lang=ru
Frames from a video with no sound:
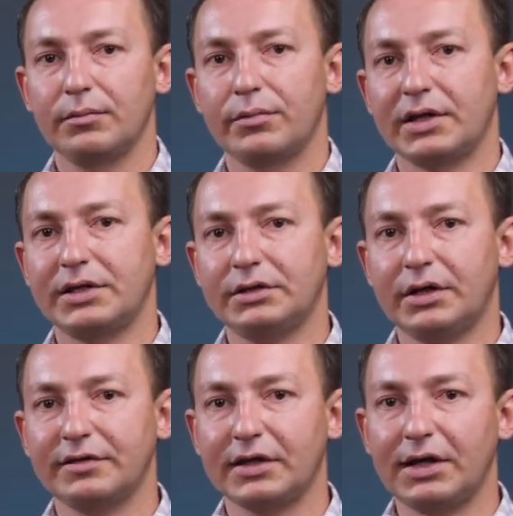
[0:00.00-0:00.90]

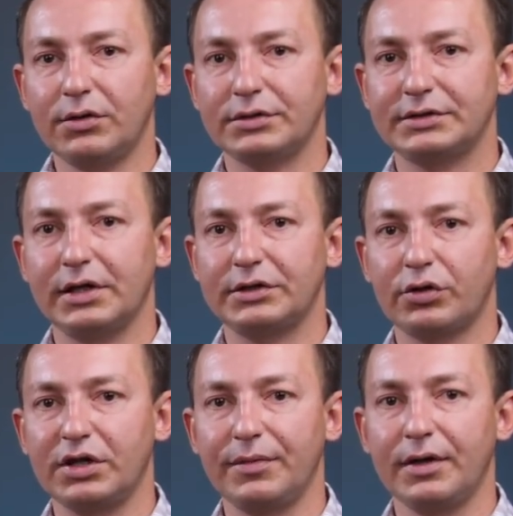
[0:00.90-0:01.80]
Протекторы изготавливаются с
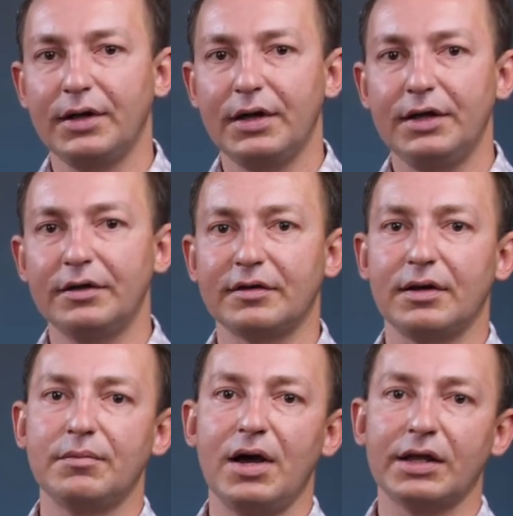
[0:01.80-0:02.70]
электродами из
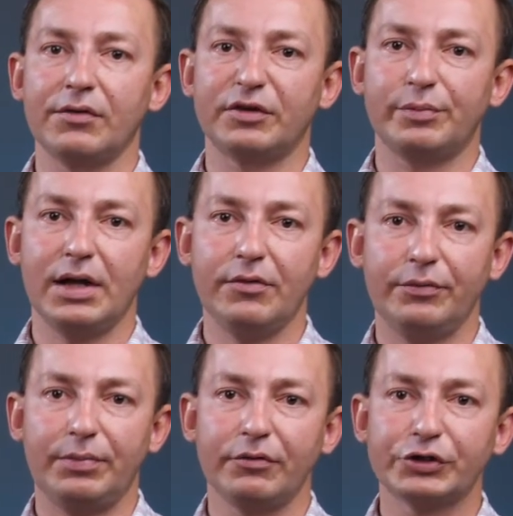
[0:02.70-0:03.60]
магниевых
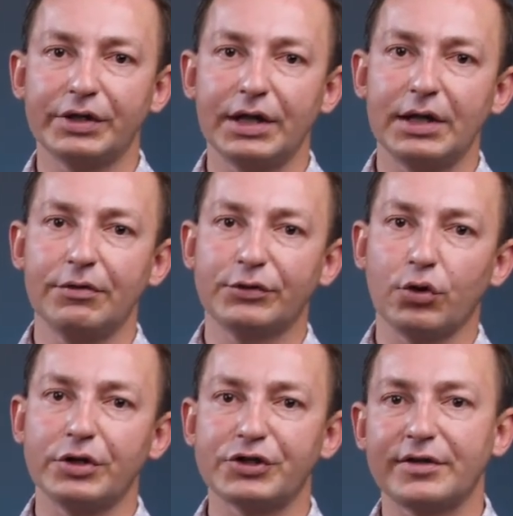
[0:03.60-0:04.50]
сплавов повышенной и
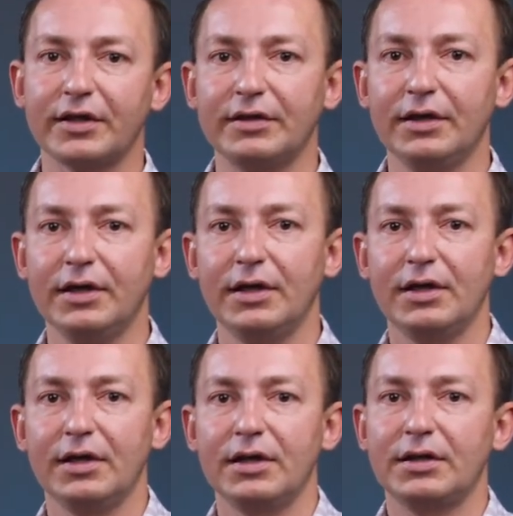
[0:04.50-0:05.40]
высокой частоты,
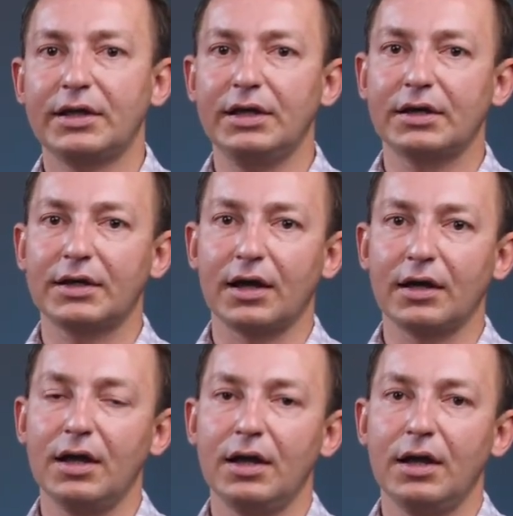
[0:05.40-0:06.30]
таких
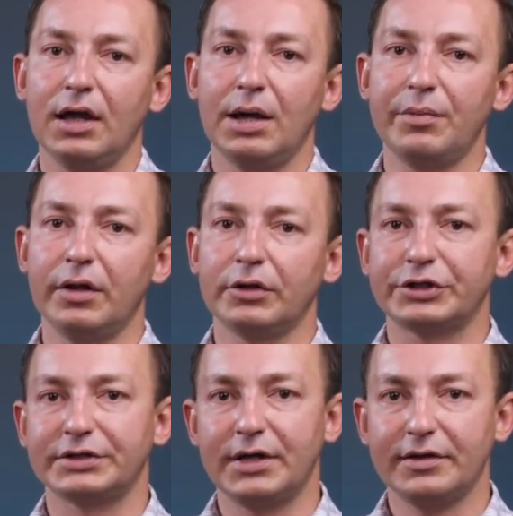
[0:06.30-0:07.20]
как
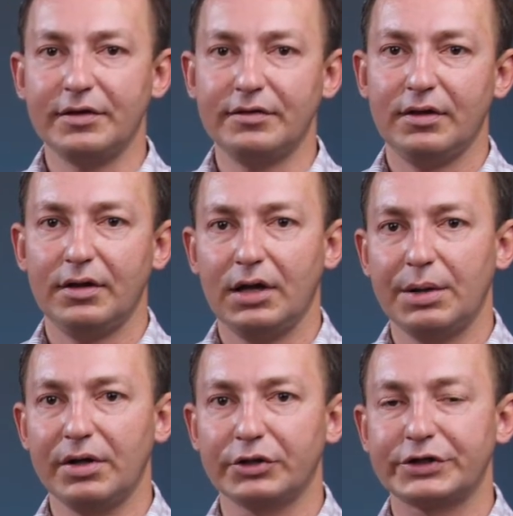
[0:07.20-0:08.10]
ML16,
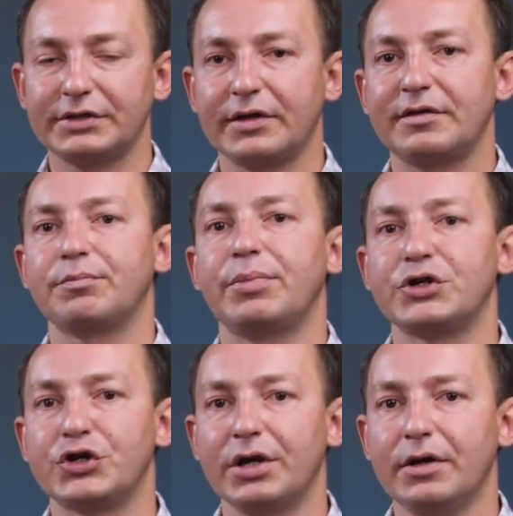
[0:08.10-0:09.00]

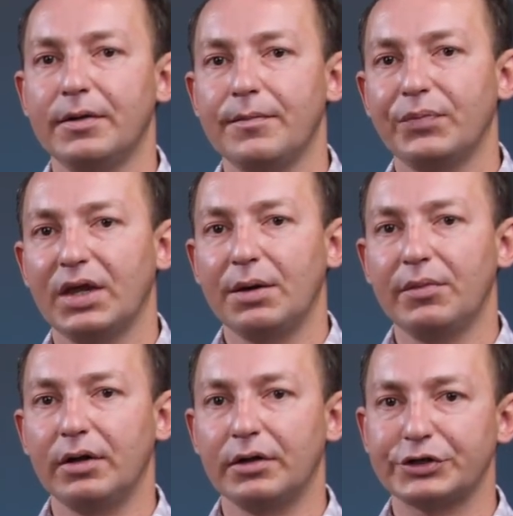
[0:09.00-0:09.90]
ML16PC,
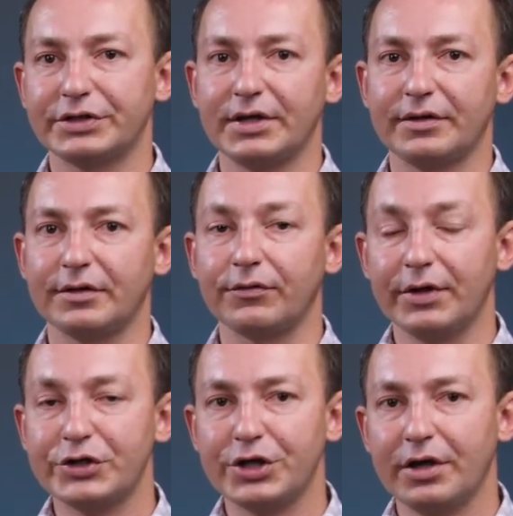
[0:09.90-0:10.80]

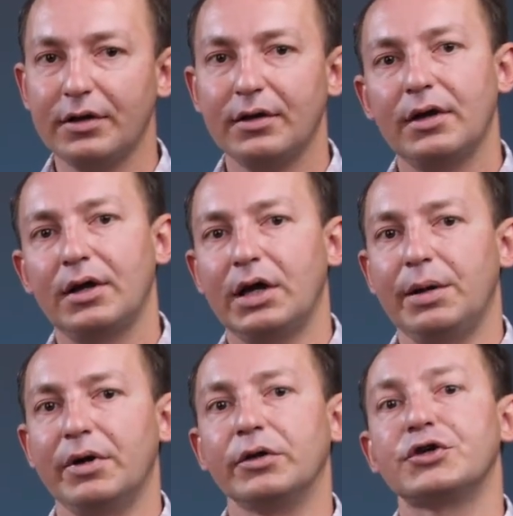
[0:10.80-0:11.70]
ML16VC,
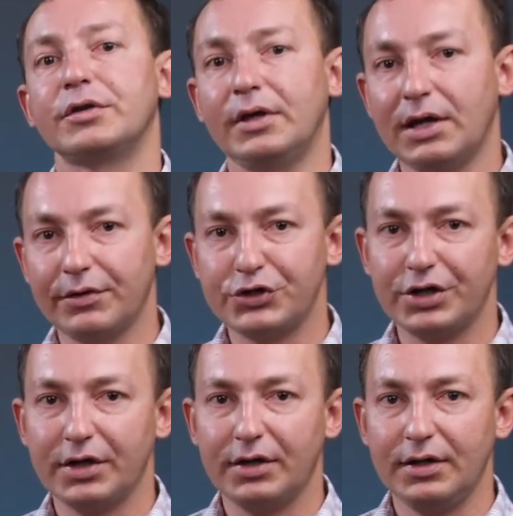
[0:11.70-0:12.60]

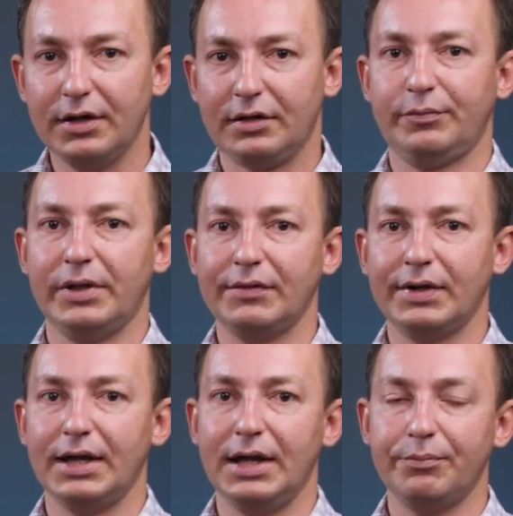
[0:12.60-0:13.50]
ML4VC и
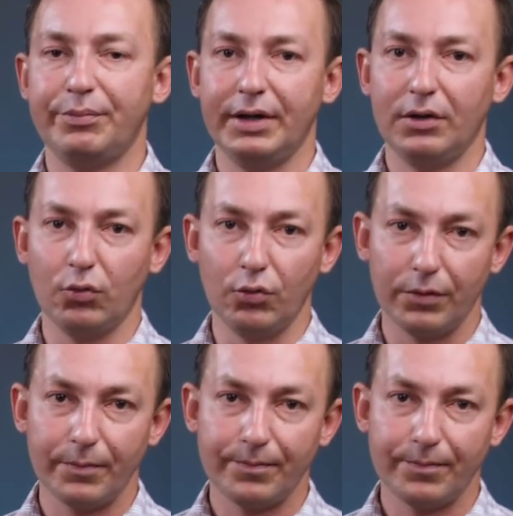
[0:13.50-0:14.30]
сплава MPU.